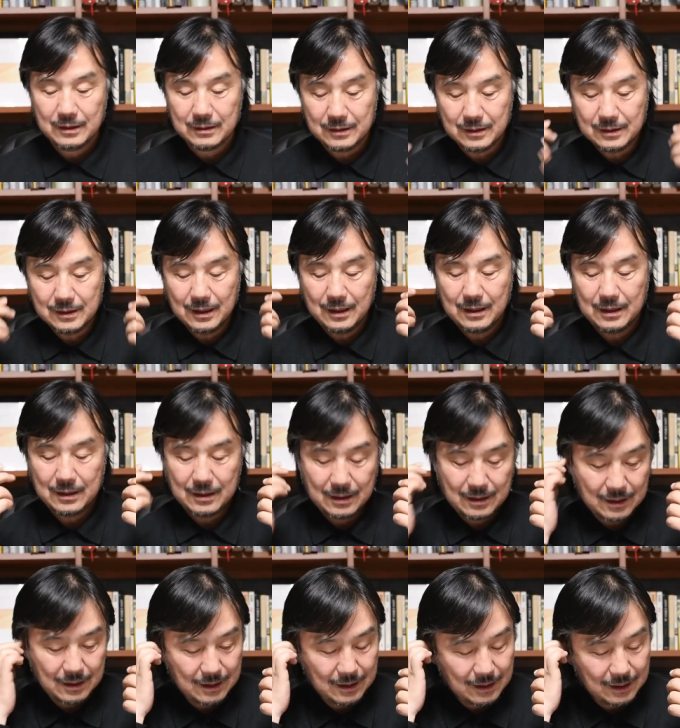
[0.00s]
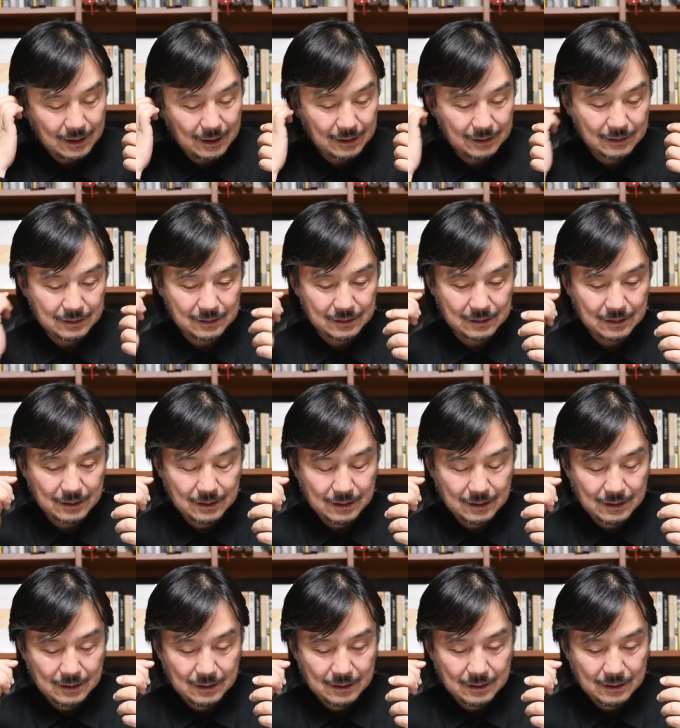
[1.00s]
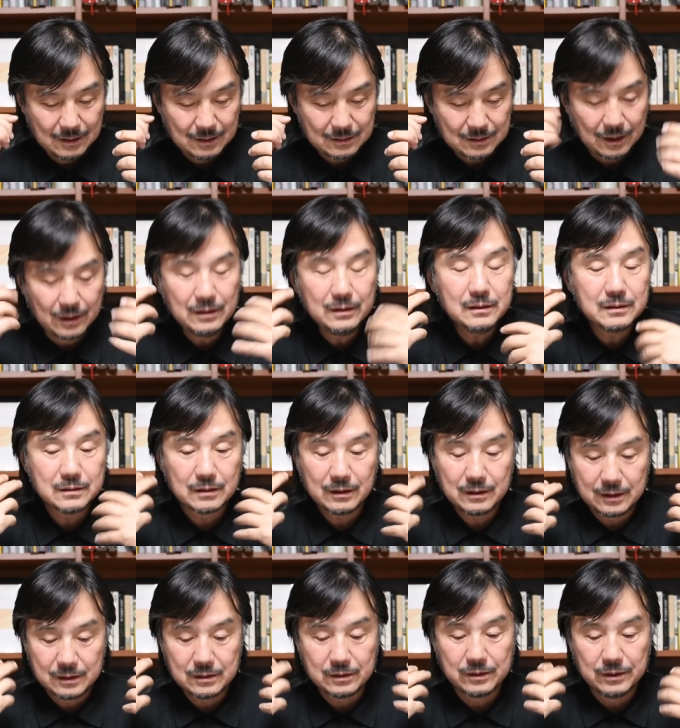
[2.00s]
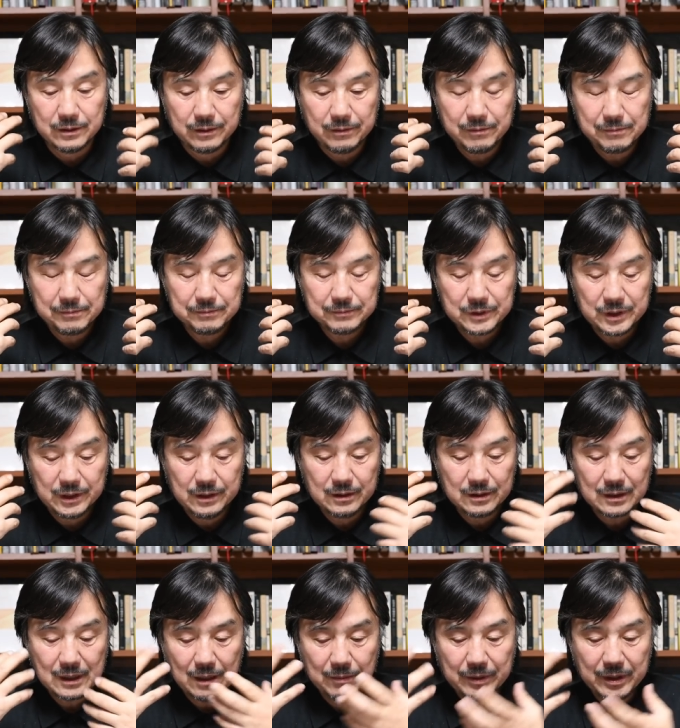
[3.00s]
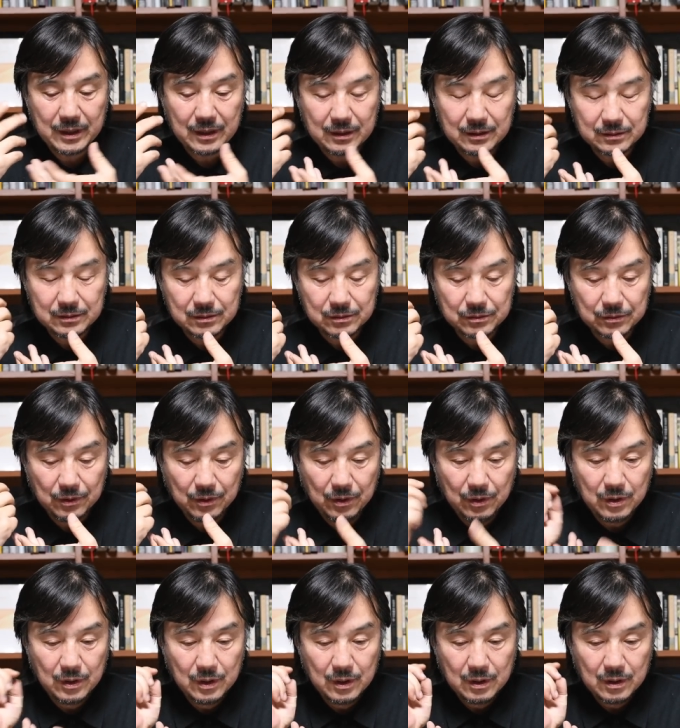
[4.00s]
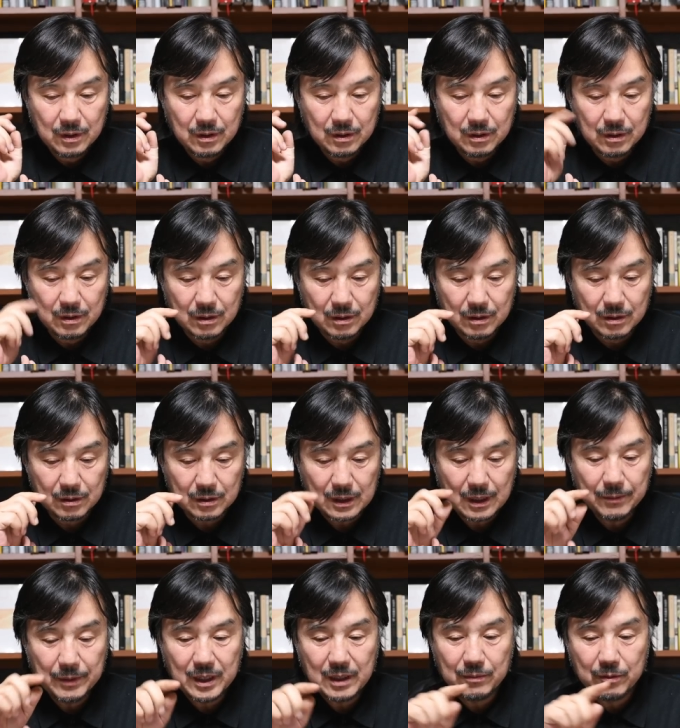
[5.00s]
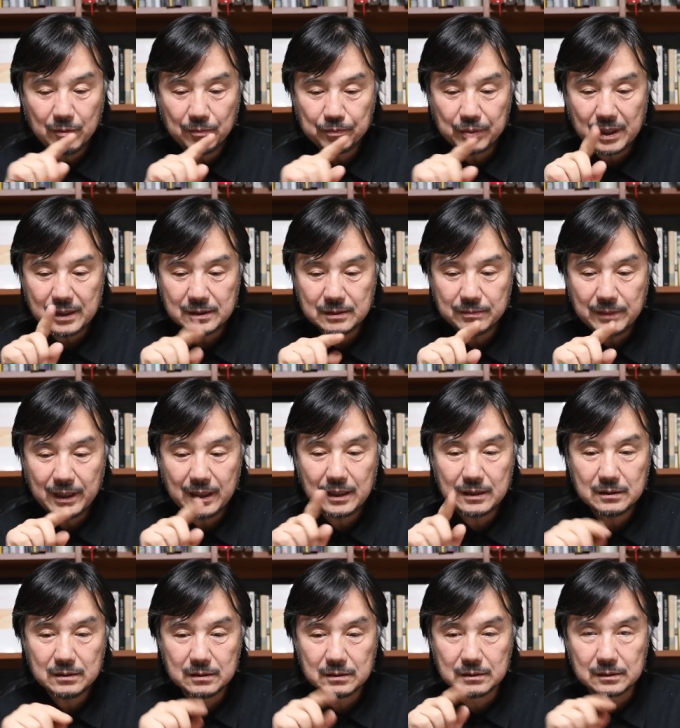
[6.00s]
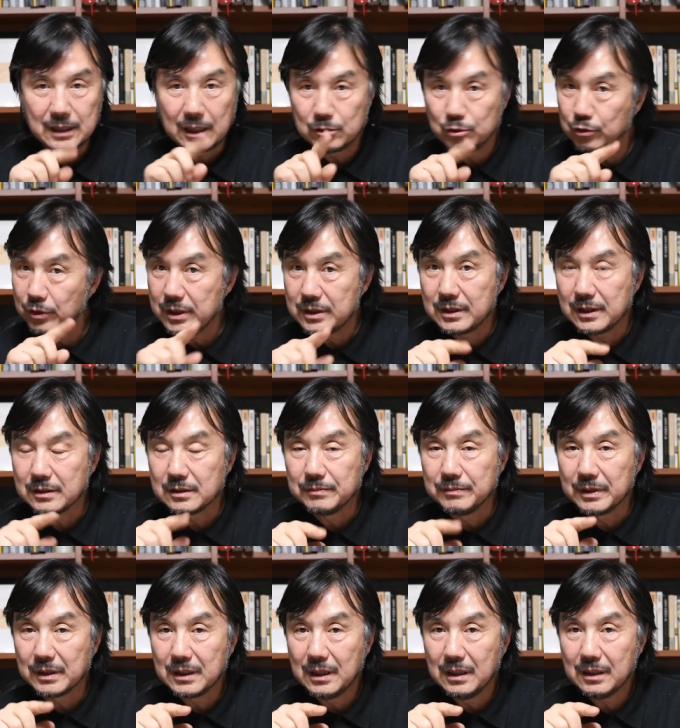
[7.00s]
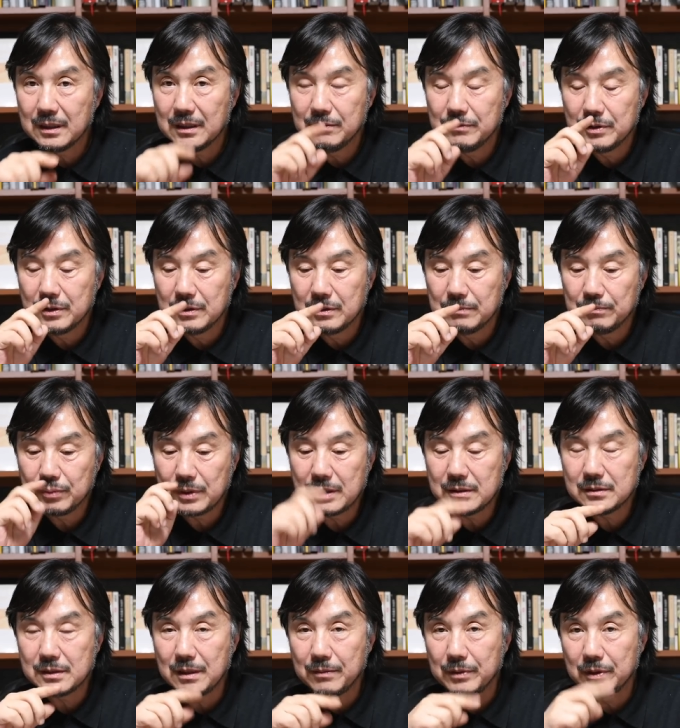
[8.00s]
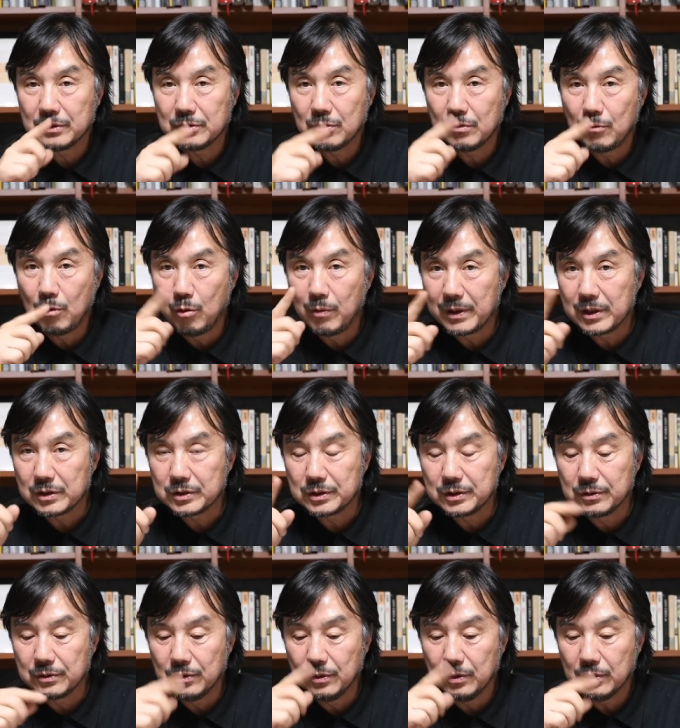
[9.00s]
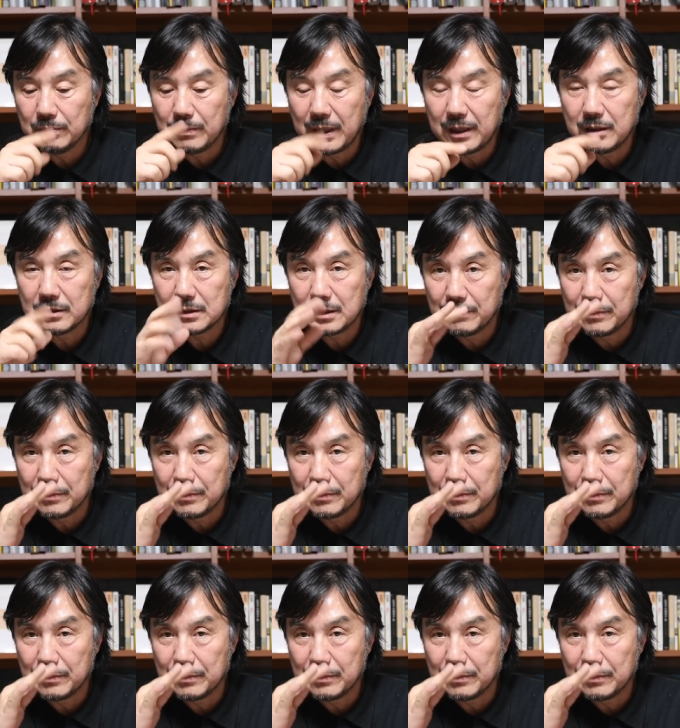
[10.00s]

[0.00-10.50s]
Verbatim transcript: 디카는 저희는 그렇게 찍어요. 저희는 카메라를 들고 카메라에 보면 플러스 마이너스 단추가 있지 않습니까? 그러면 플러스 하면 조금 오버로 찍히고 마이너스